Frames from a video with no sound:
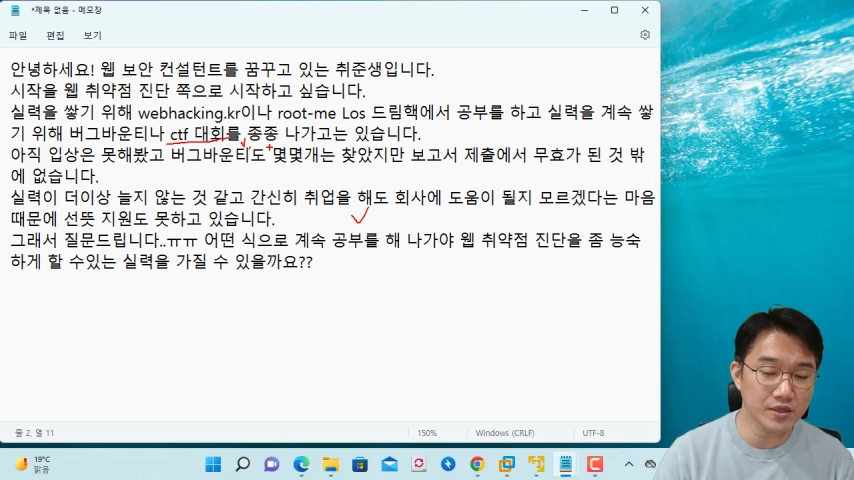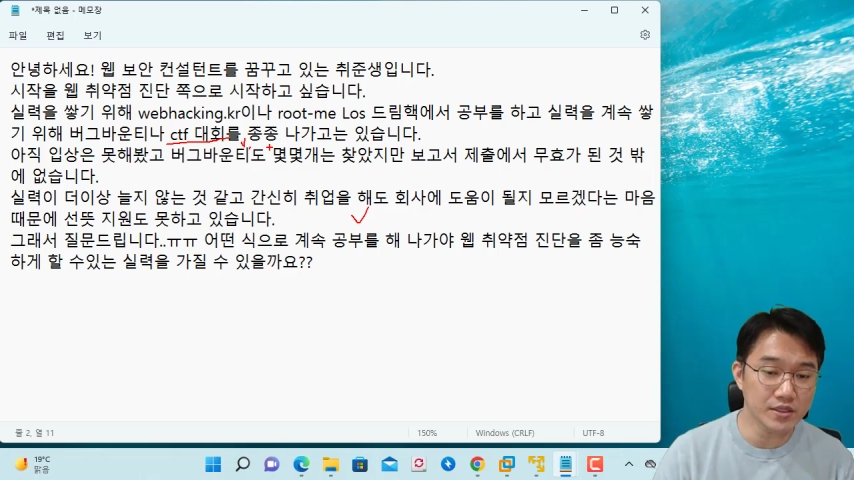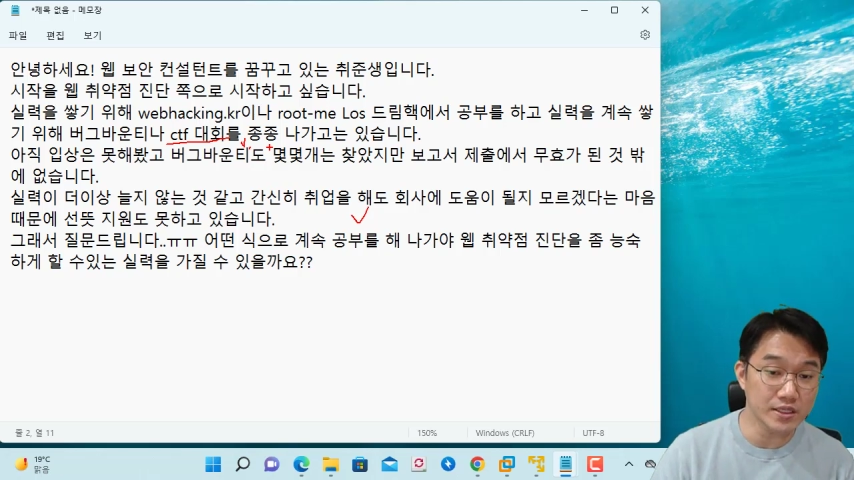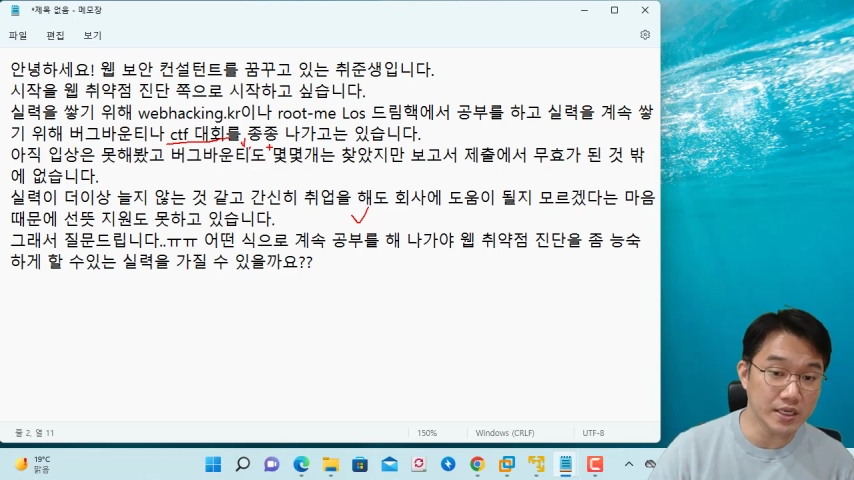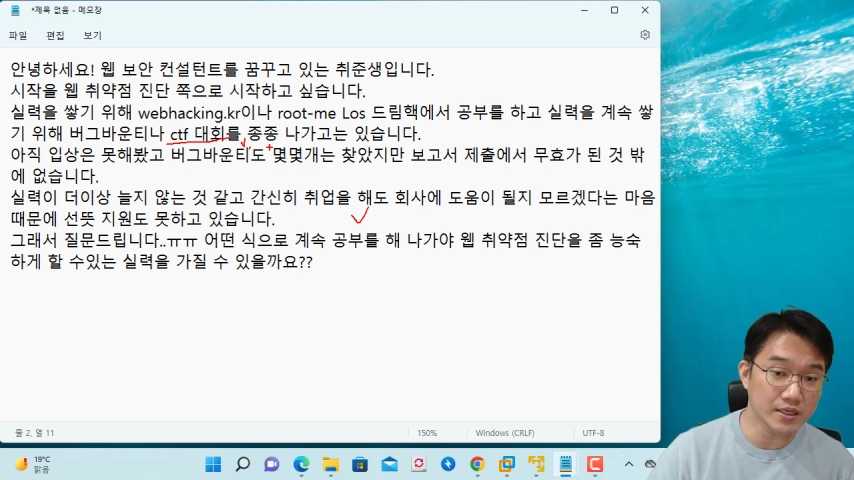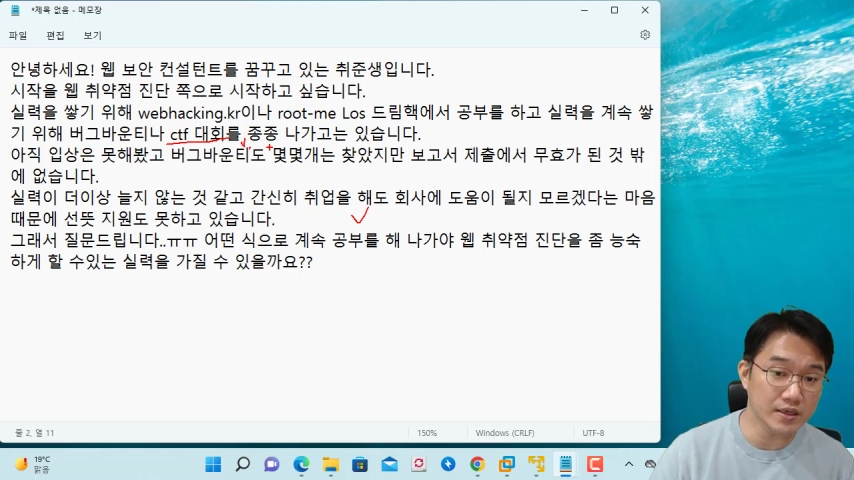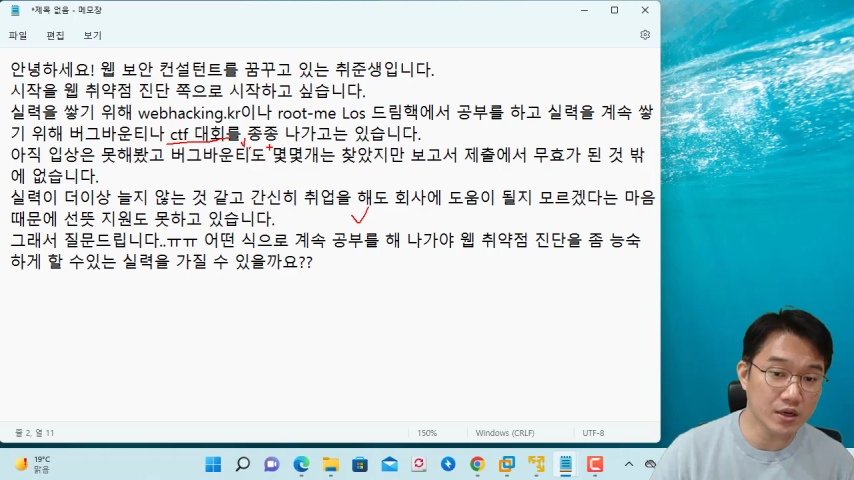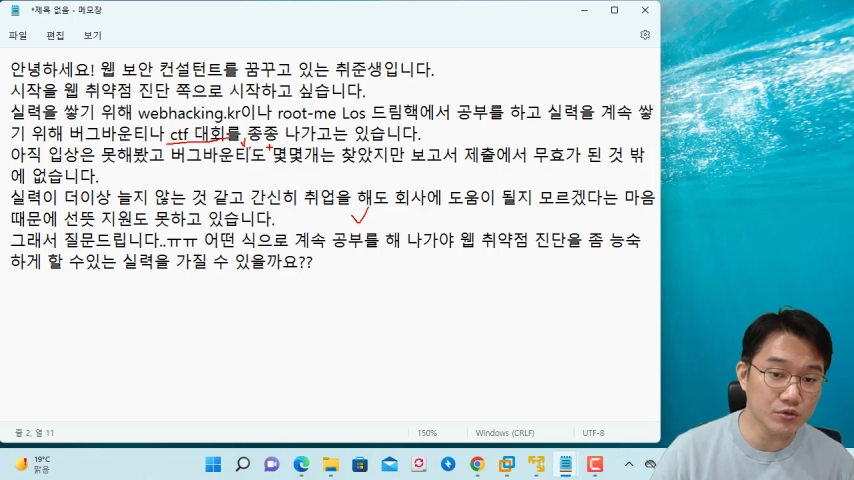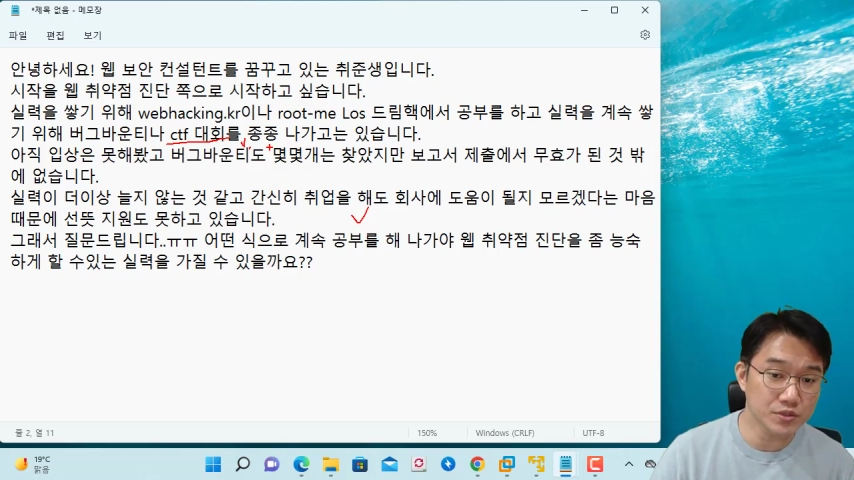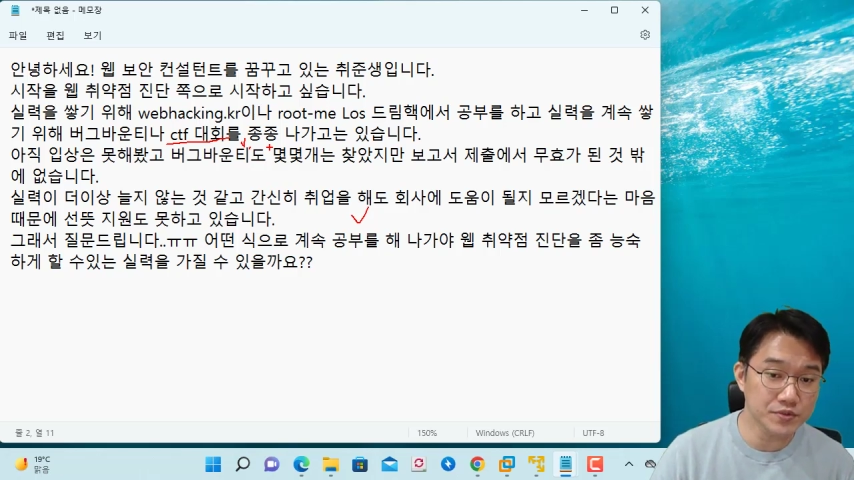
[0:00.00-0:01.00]
이렇게 이야기를
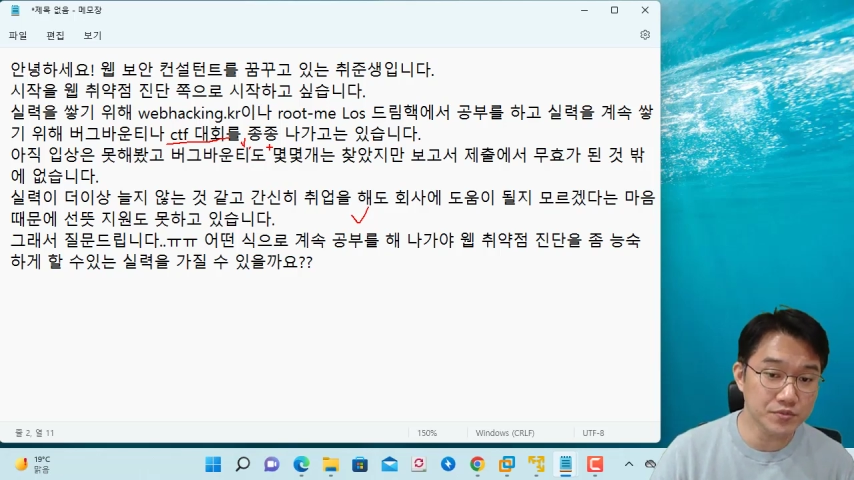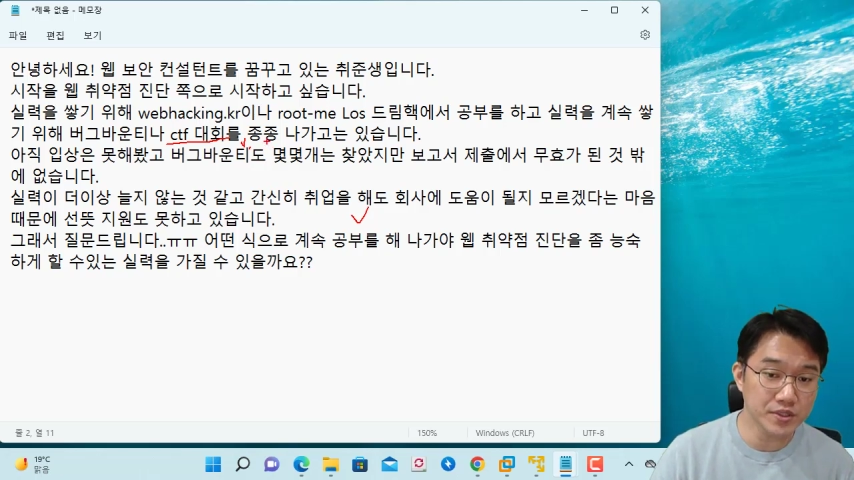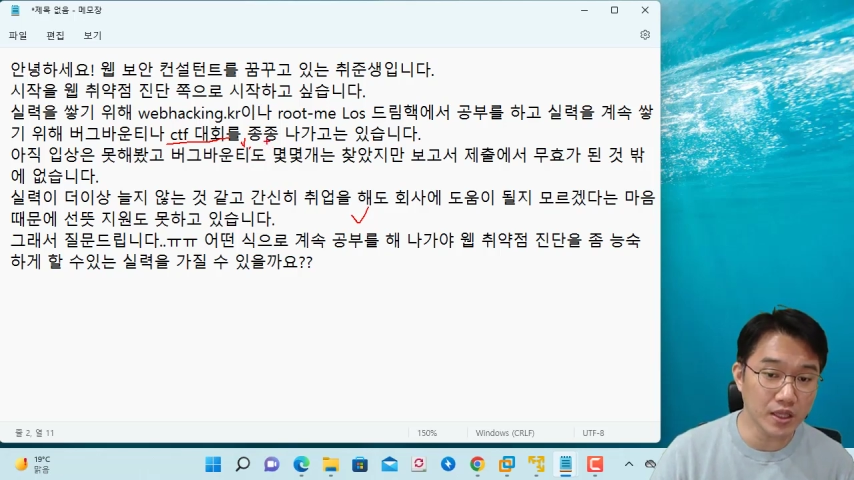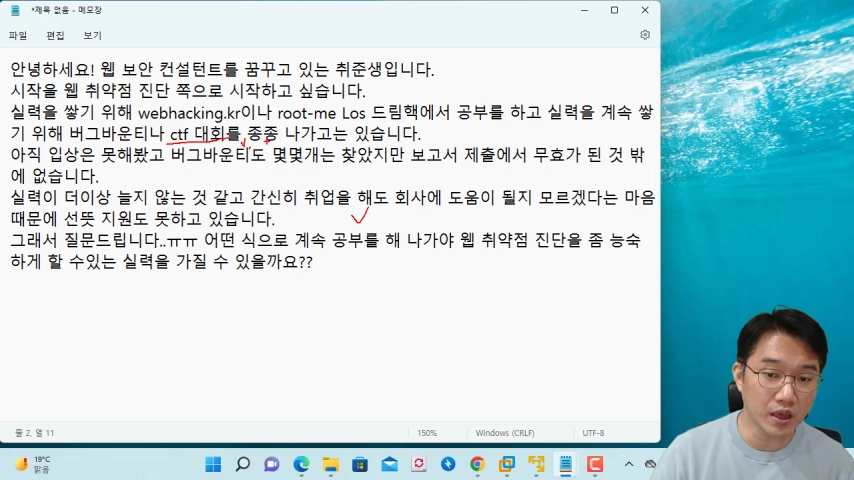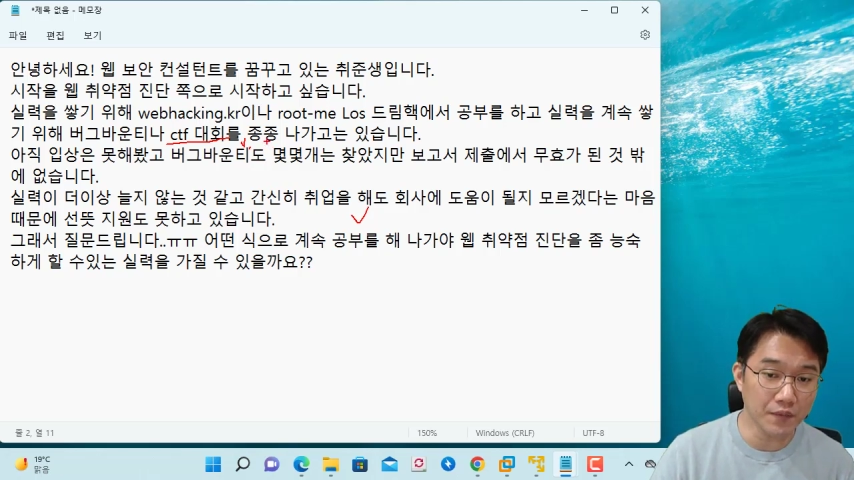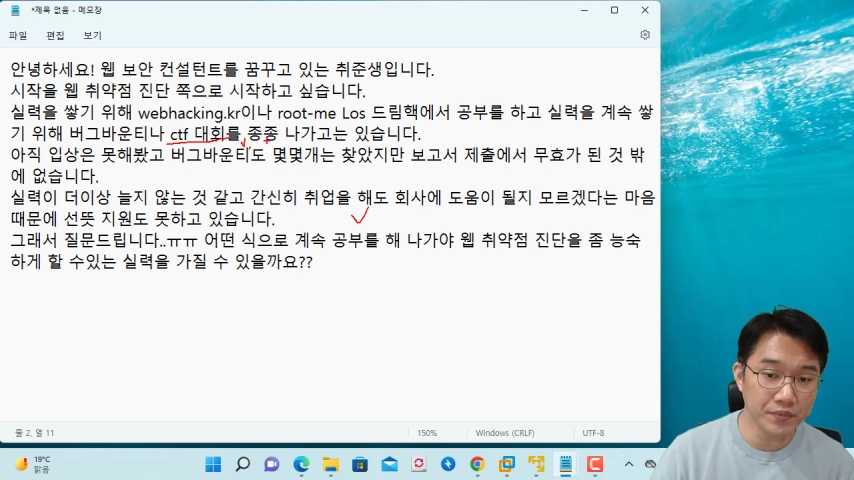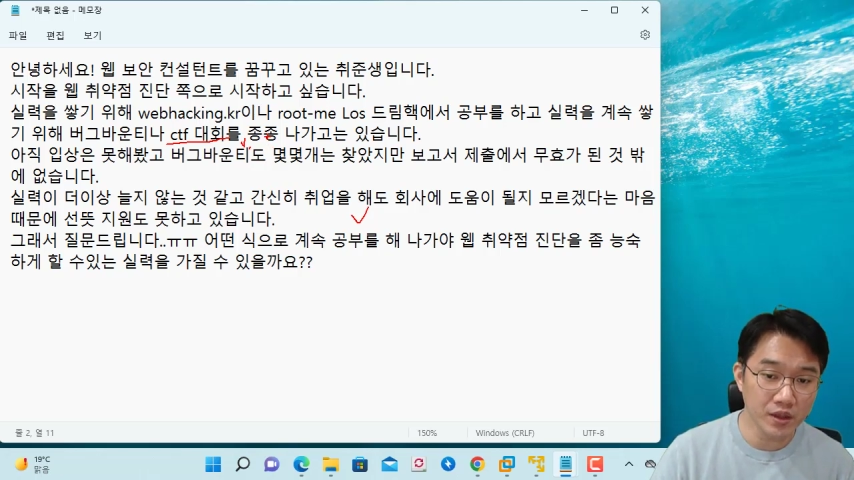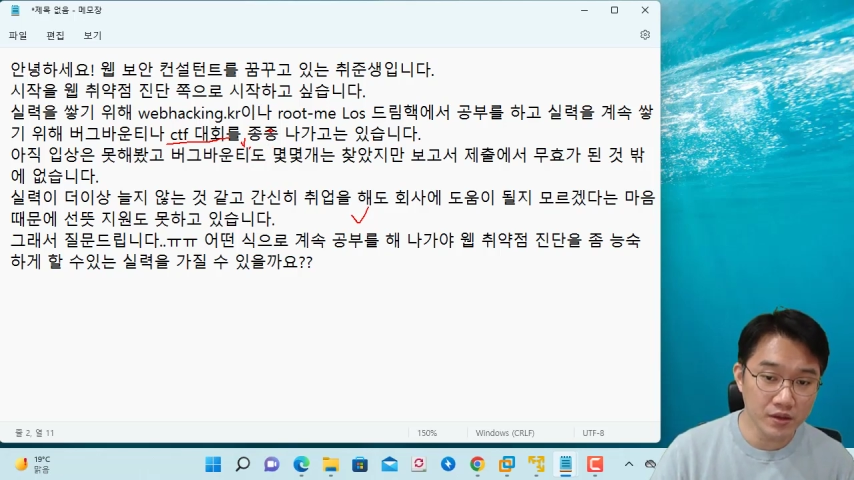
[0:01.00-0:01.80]
하고 싶습니다